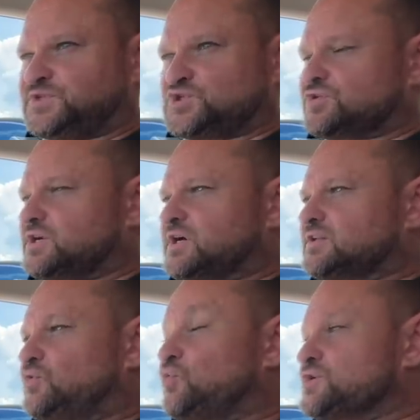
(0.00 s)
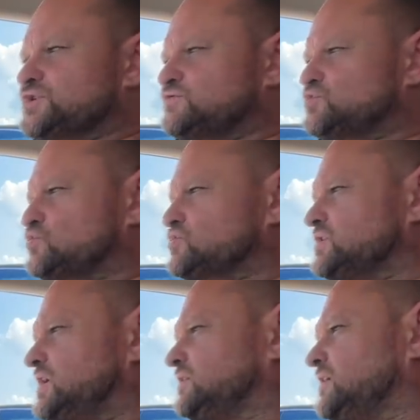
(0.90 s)
что-то как-то очень все уж
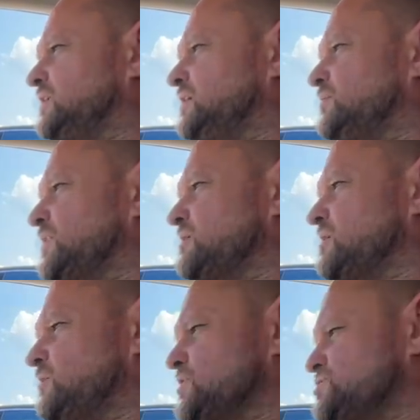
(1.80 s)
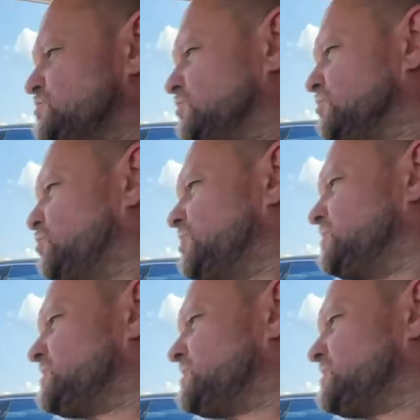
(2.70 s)
сладко. Не понимаю почему, но будем